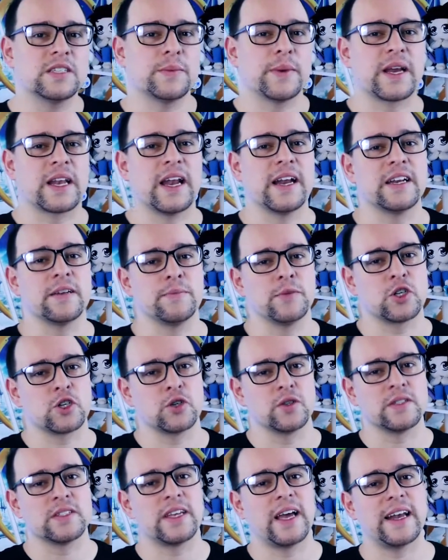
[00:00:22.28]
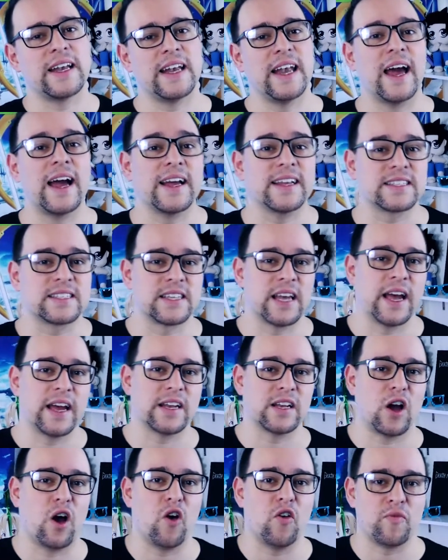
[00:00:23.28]
diese begleitet mich schon seit langer
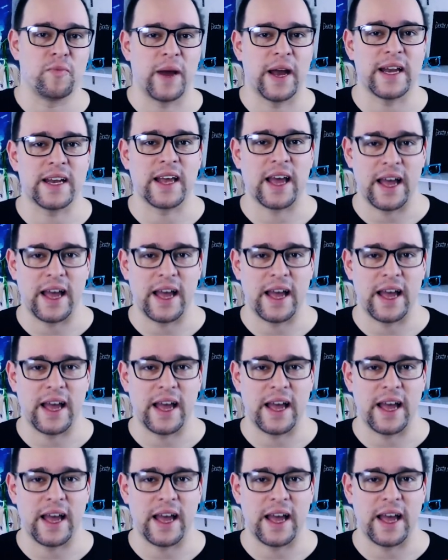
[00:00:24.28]
Zeit auf meinen